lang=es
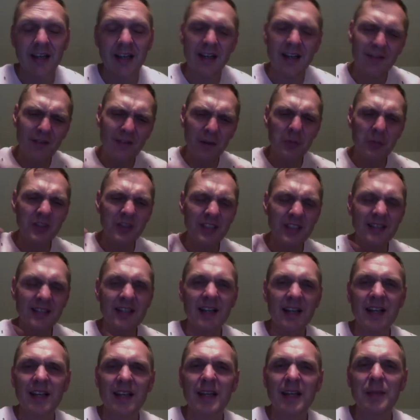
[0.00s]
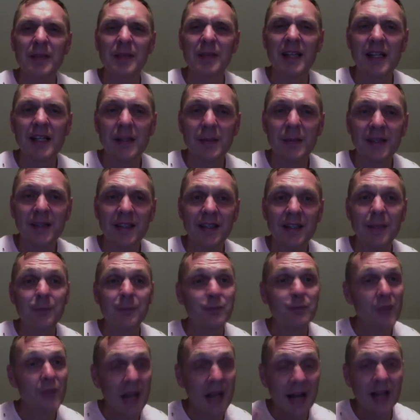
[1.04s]
Vamos a entrar inmediatamente
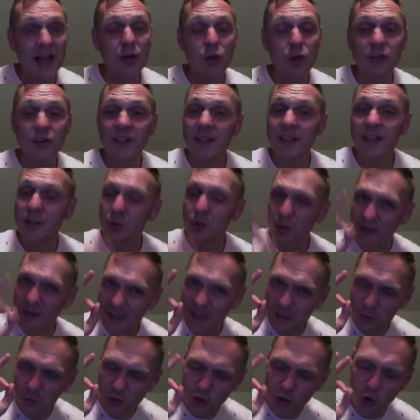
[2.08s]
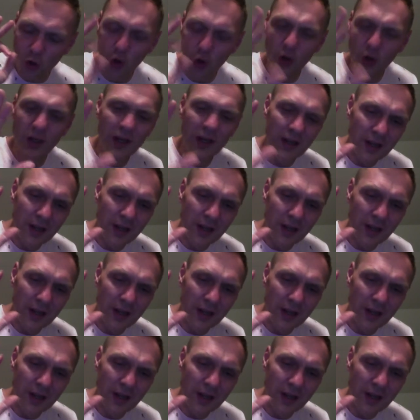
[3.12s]
al contenido. Tenemos hoy,